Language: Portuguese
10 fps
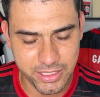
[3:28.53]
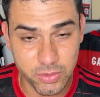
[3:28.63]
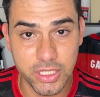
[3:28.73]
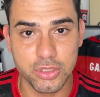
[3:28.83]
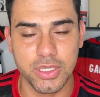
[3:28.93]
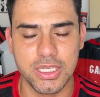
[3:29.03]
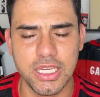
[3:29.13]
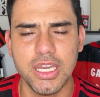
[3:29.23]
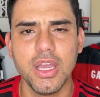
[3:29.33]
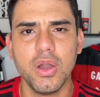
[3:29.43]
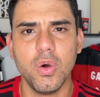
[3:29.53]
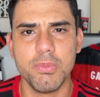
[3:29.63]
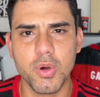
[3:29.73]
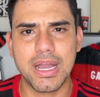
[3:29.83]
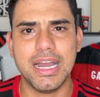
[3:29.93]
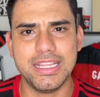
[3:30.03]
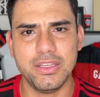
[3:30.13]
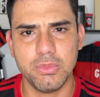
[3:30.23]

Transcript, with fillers: E eu deixo aqui o meu carinho,